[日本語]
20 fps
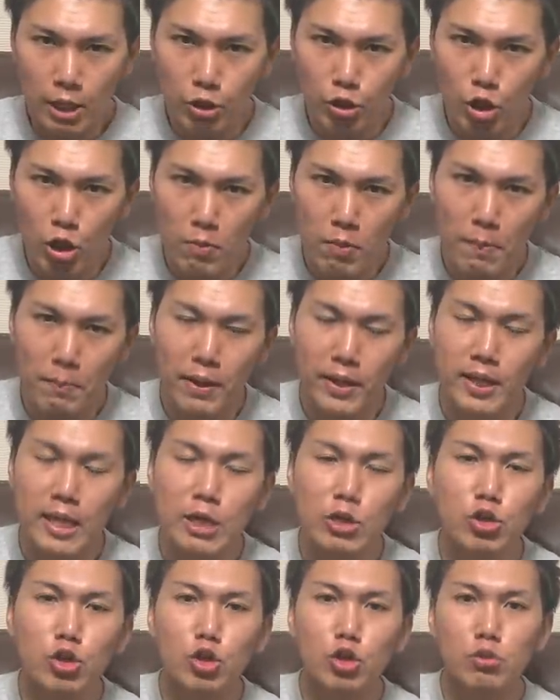例えば、
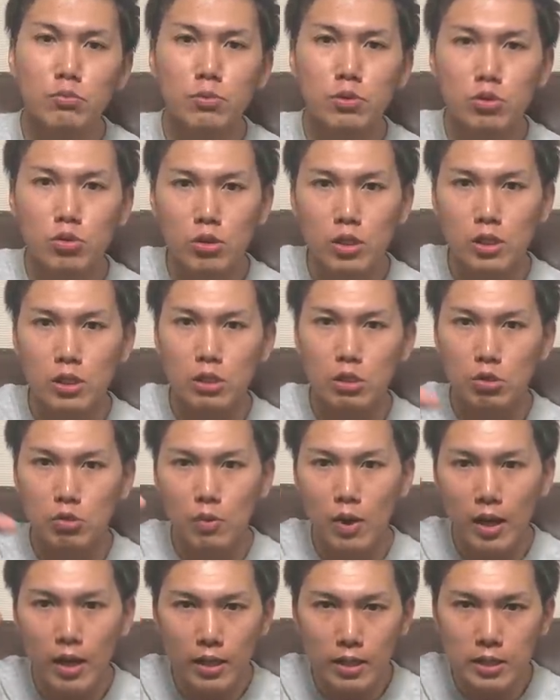ペダルを踏むときっていうの
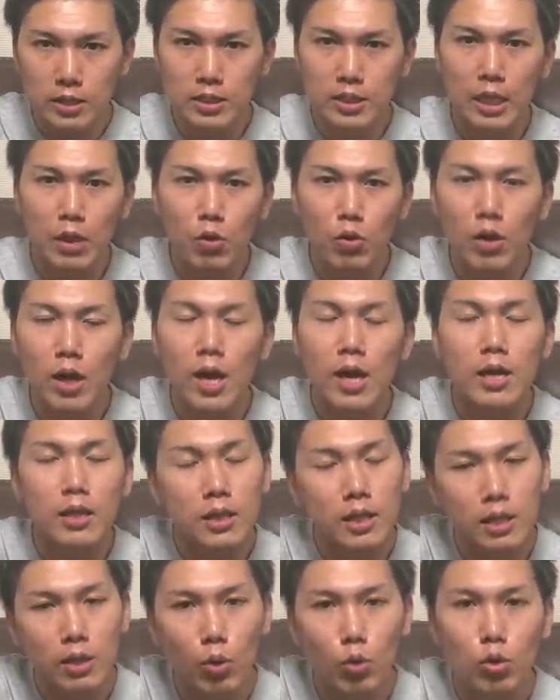は、下の階
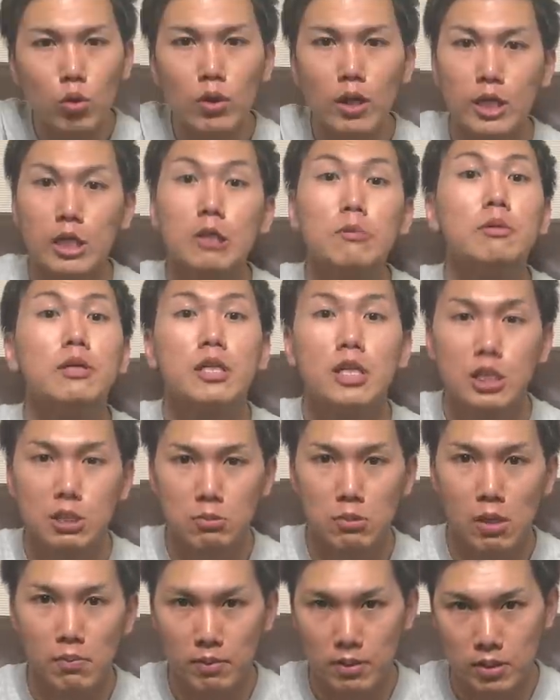に音が響いて
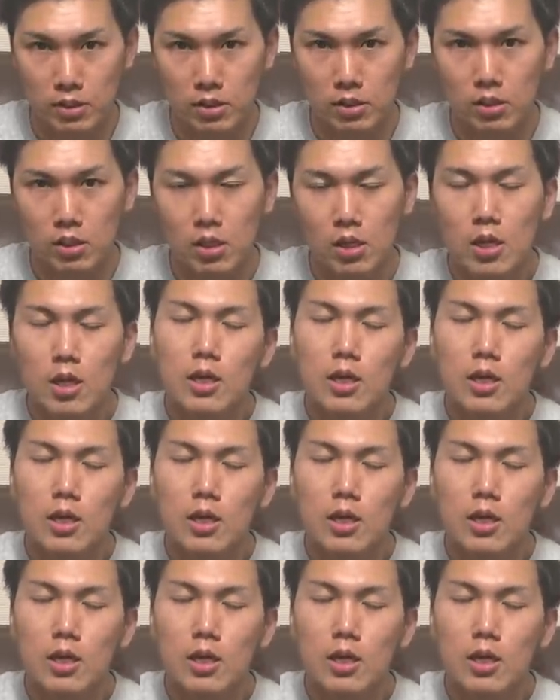しまいます。